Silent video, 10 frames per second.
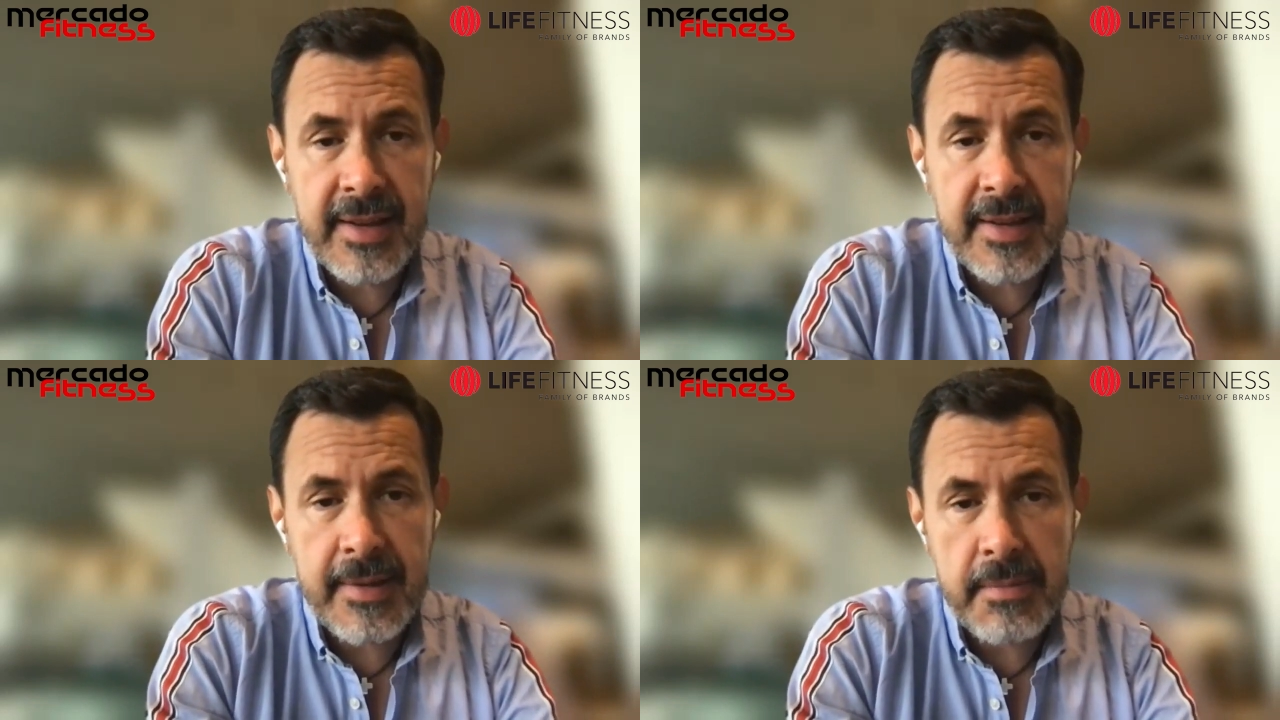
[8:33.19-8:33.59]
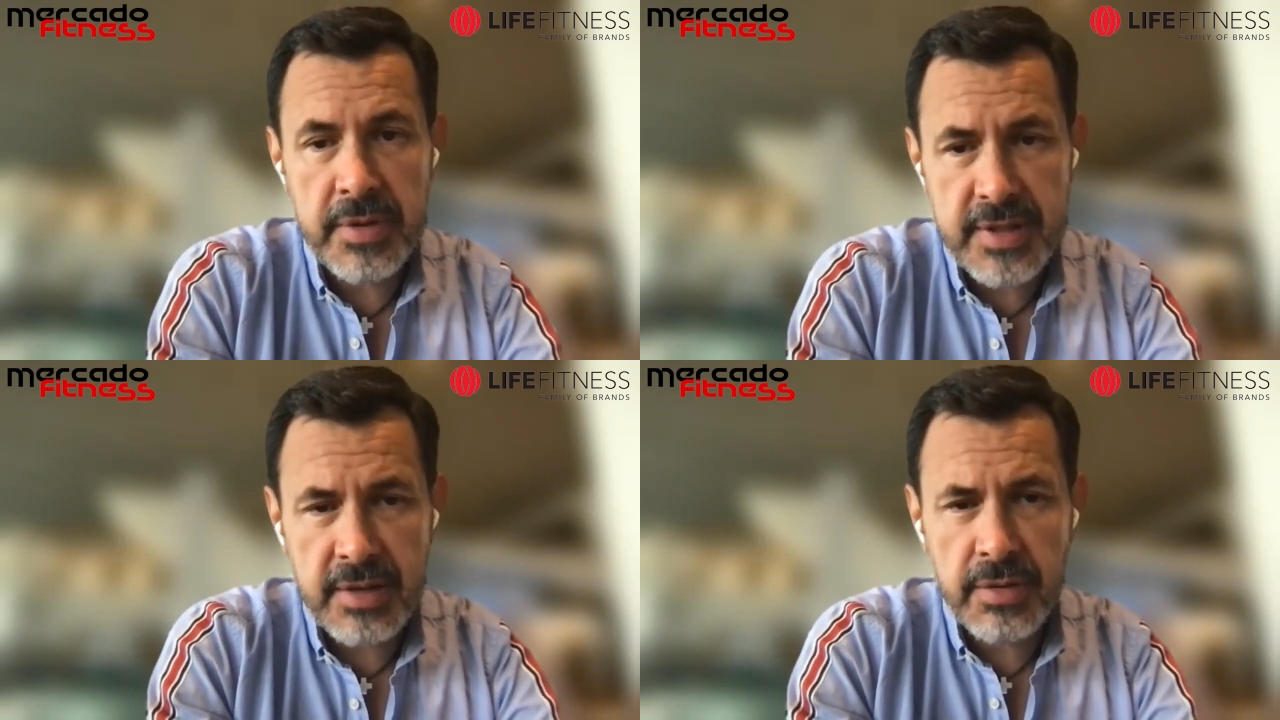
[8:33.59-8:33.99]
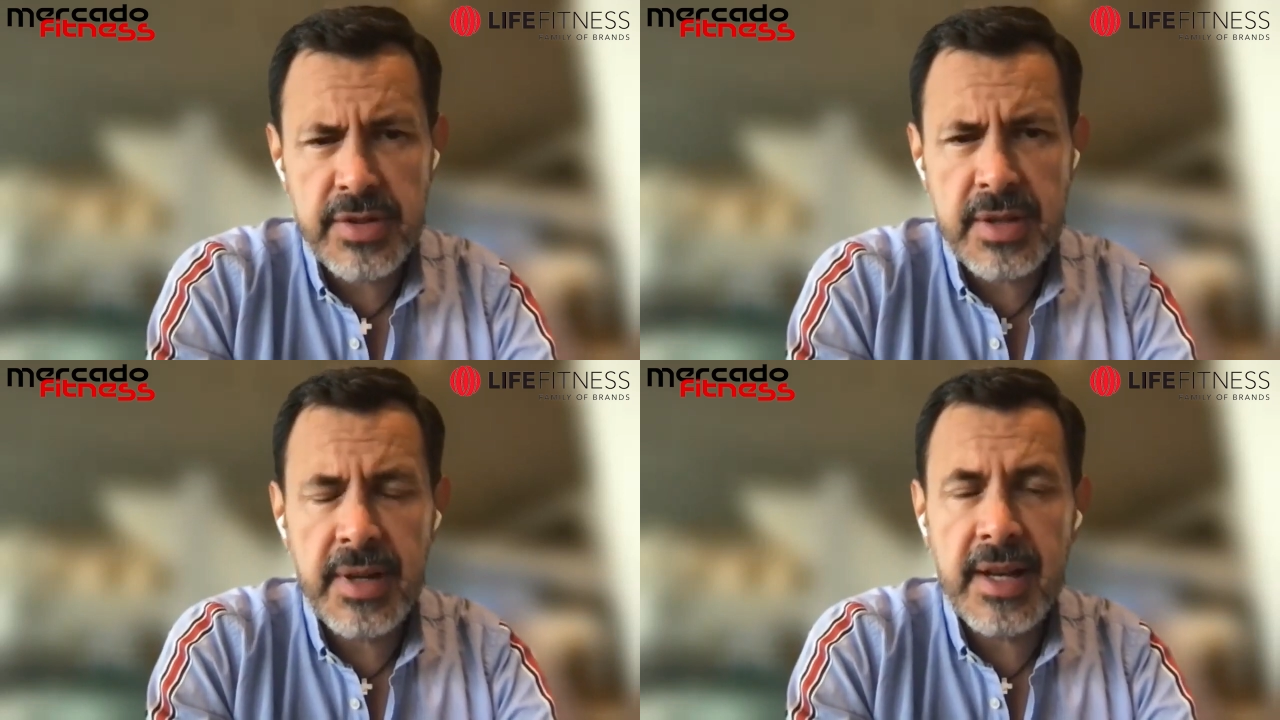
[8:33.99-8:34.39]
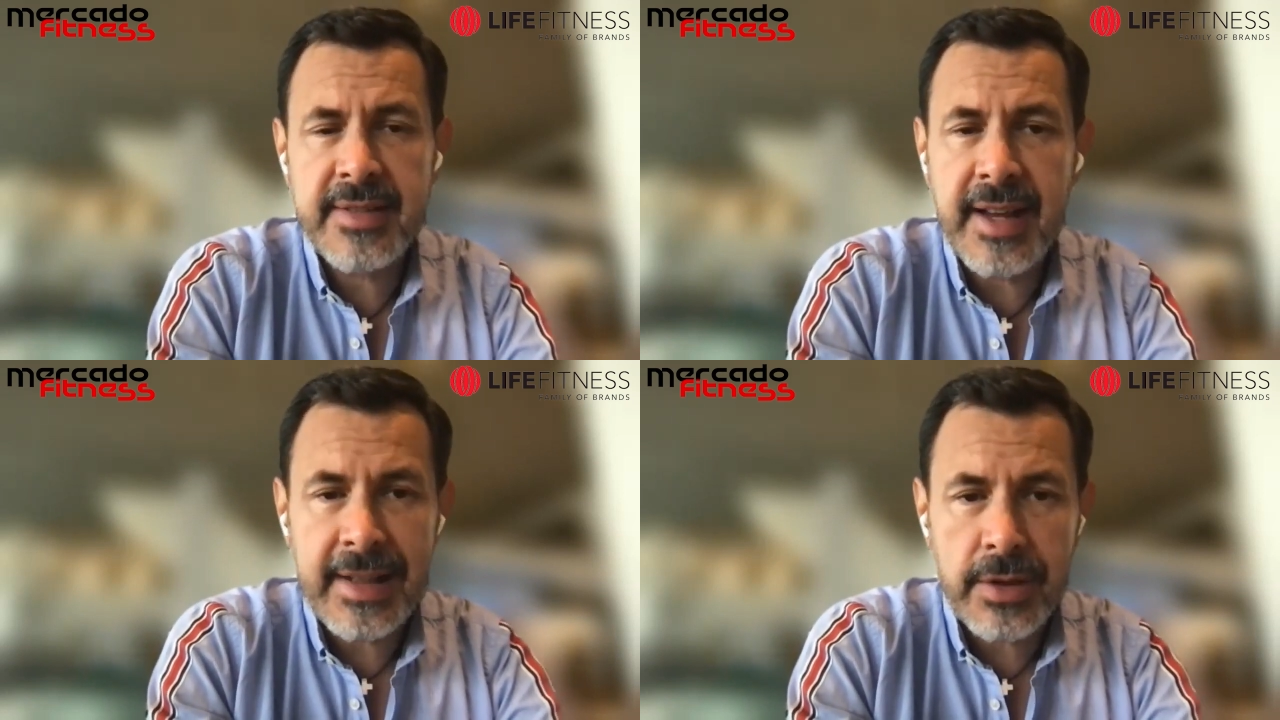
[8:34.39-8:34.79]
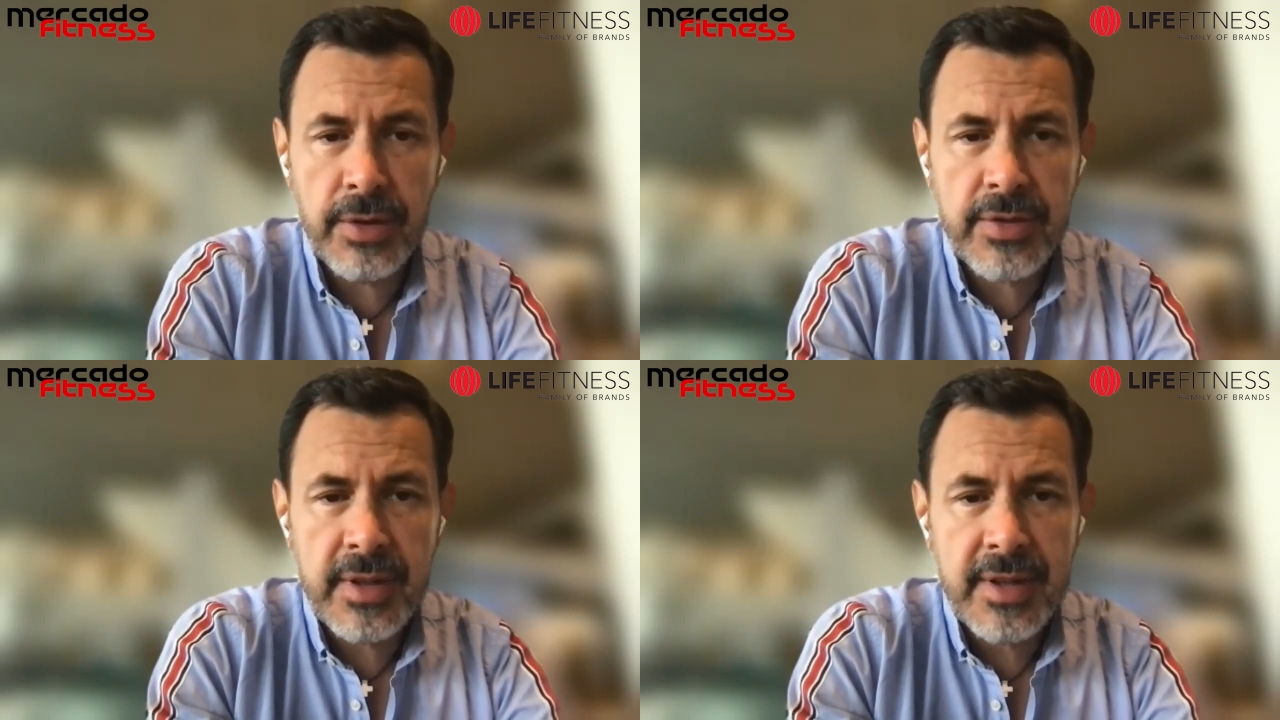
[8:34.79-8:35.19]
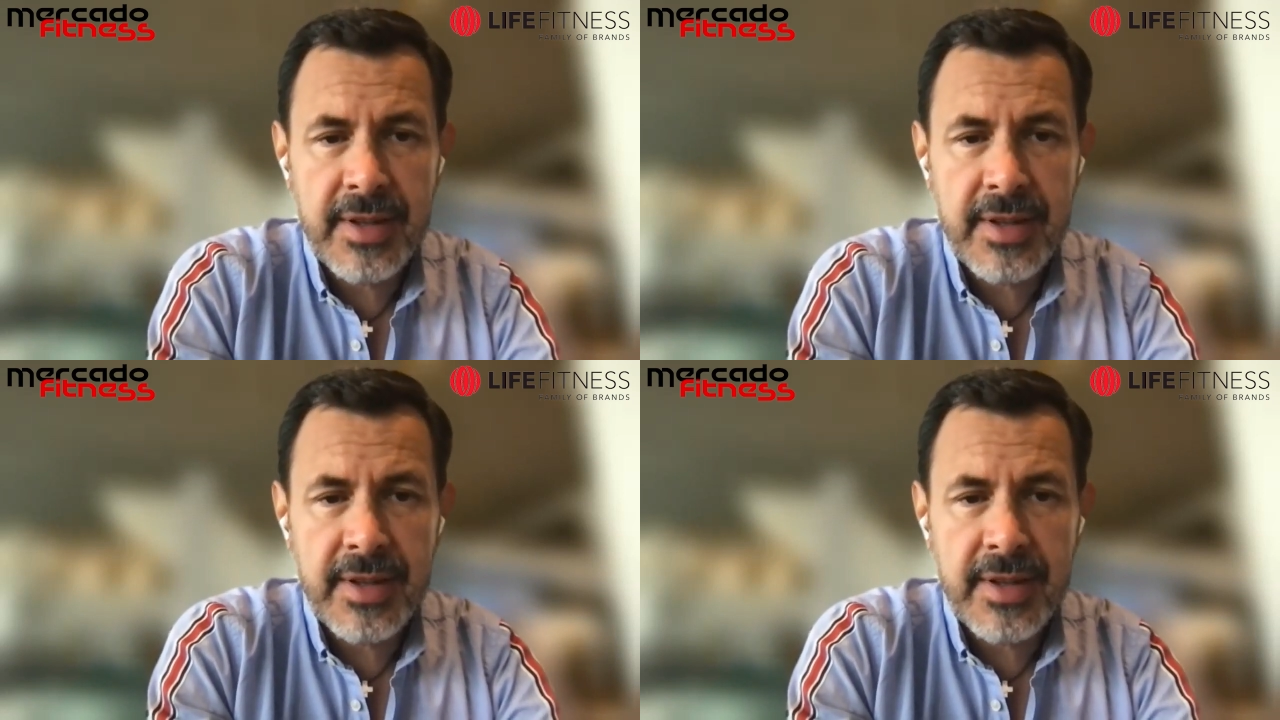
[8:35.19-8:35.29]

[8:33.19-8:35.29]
eh, pues en unos niveles altos,